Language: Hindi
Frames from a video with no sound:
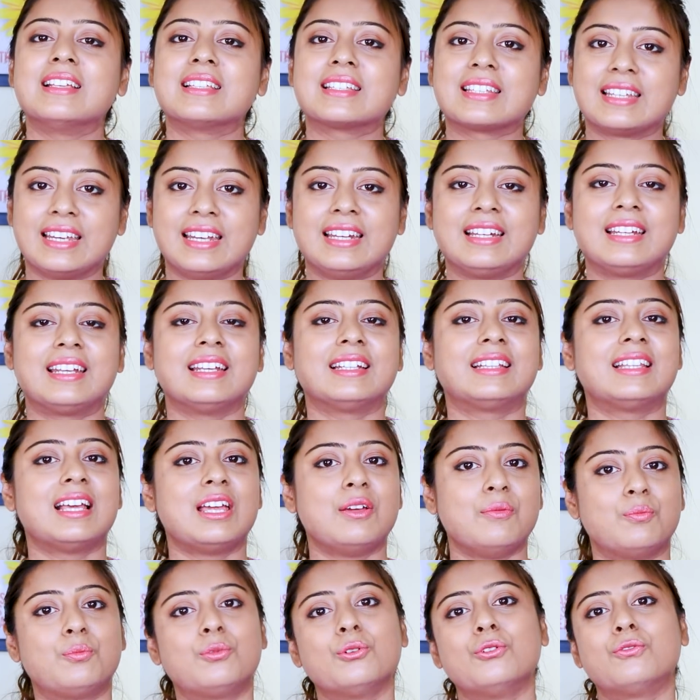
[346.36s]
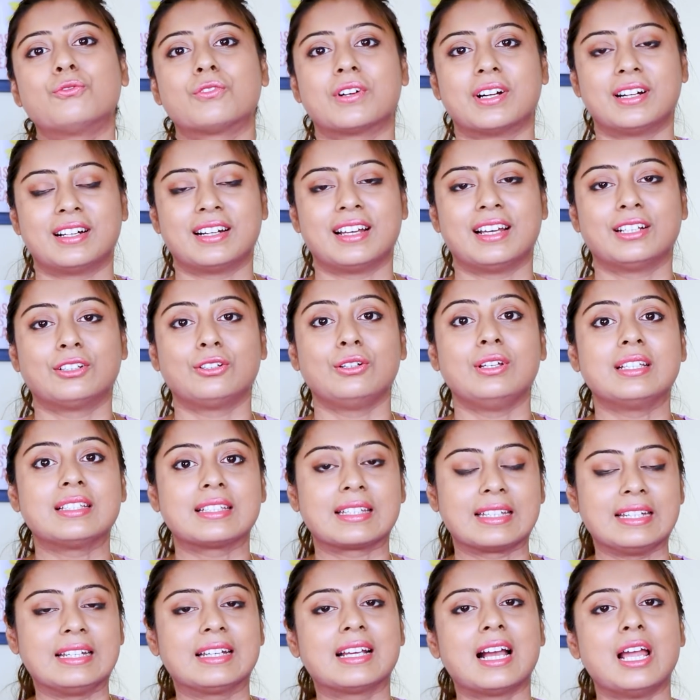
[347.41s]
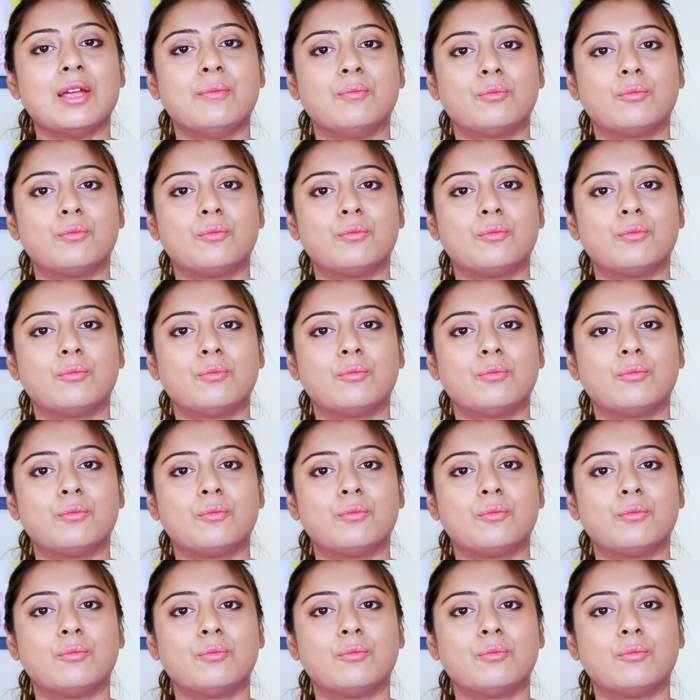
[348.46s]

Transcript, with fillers: स्किन कितना इम्प्रूव कर रहा है तो स्किन का